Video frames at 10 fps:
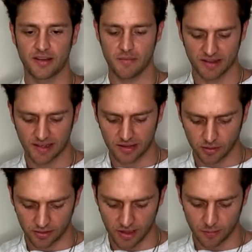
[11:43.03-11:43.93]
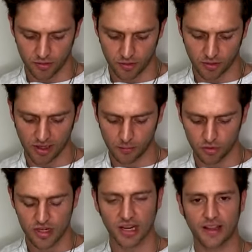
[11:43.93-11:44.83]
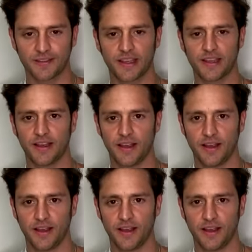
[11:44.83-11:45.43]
y más en estos tiempos. Yo creo que mucha gente